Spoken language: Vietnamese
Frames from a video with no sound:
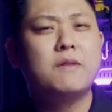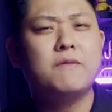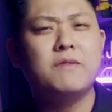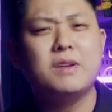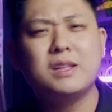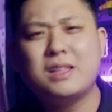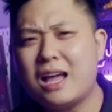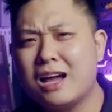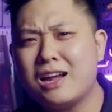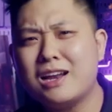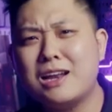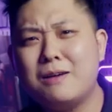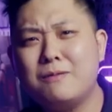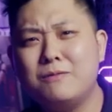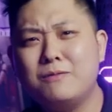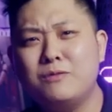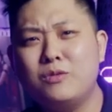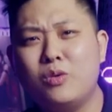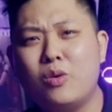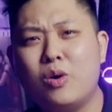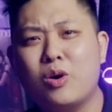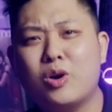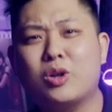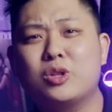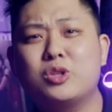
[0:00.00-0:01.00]
Vì thắng làm
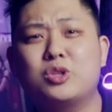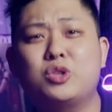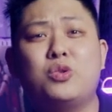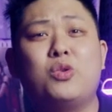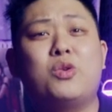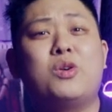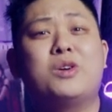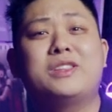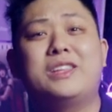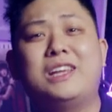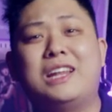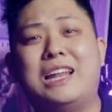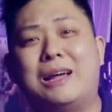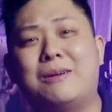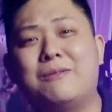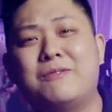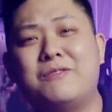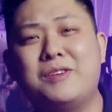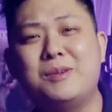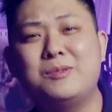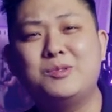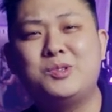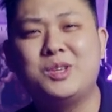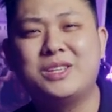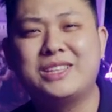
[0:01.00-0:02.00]
vua còn thua thì làm
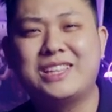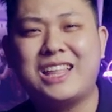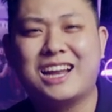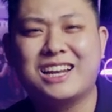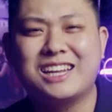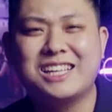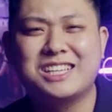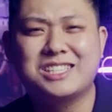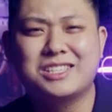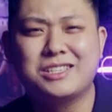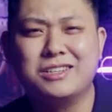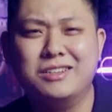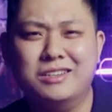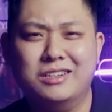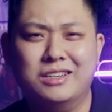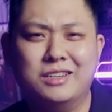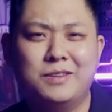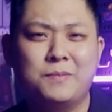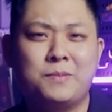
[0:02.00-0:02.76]
phim xuyên tạc lịch sử.